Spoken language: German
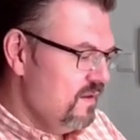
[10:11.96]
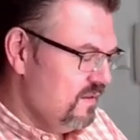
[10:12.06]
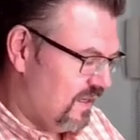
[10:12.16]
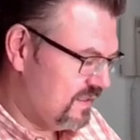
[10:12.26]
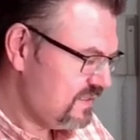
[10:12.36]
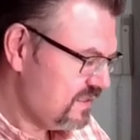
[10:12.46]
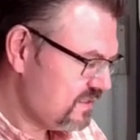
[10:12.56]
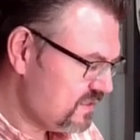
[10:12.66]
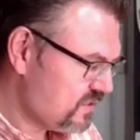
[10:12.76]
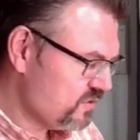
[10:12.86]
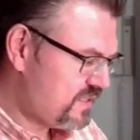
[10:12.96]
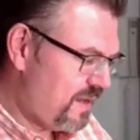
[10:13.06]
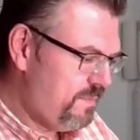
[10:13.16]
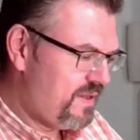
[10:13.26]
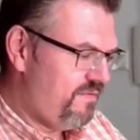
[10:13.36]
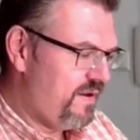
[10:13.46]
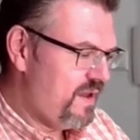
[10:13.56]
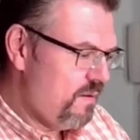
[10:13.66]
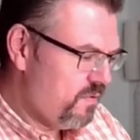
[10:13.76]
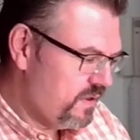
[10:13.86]
Das ist also das Konzept der
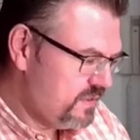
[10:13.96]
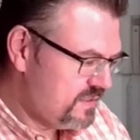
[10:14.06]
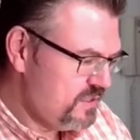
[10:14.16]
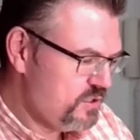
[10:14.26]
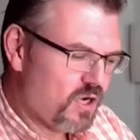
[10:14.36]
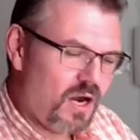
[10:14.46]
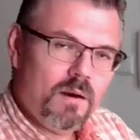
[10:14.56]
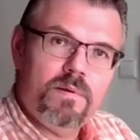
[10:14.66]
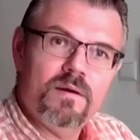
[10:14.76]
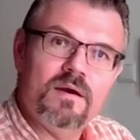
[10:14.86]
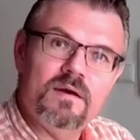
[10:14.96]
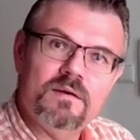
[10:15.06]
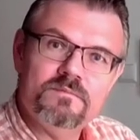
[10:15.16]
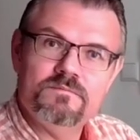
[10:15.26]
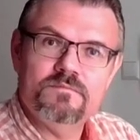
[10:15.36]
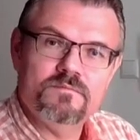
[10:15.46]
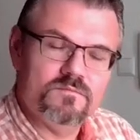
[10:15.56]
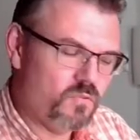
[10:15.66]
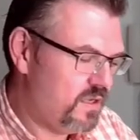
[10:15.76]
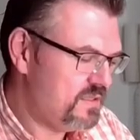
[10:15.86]
Vererbung in C-Sharp.
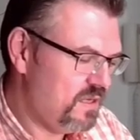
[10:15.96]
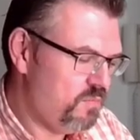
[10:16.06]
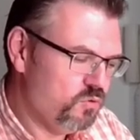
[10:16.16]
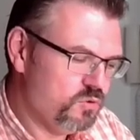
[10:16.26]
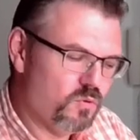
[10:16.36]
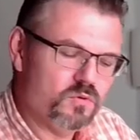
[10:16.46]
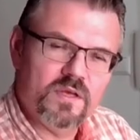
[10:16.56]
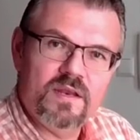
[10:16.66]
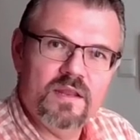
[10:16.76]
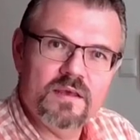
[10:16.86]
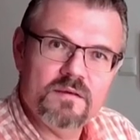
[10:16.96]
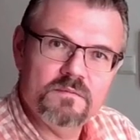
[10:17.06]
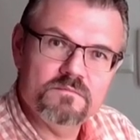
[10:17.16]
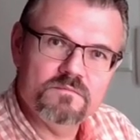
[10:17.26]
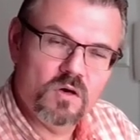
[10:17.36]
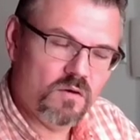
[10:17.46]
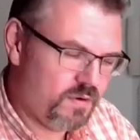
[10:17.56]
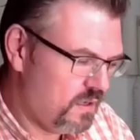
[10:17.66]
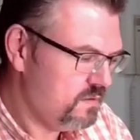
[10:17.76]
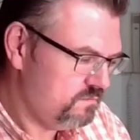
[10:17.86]
War in C++ ähnlich,
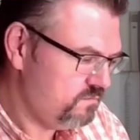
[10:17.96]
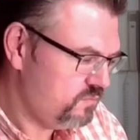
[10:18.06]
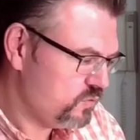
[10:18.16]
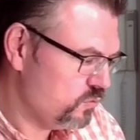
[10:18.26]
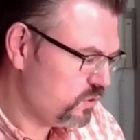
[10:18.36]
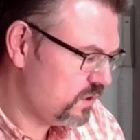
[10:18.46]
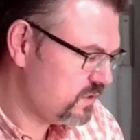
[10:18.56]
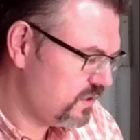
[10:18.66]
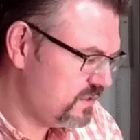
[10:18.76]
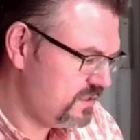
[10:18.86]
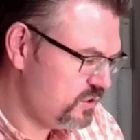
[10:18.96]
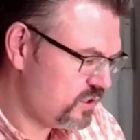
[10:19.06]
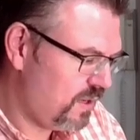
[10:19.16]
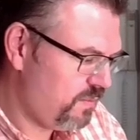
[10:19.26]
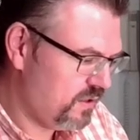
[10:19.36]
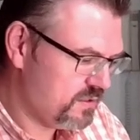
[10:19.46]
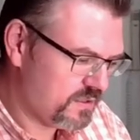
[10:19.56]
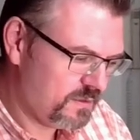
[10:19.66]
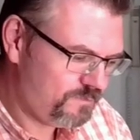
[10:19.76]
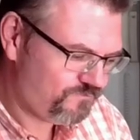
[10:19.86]
aber so schaut es halt in C-Sharp aus. Gell?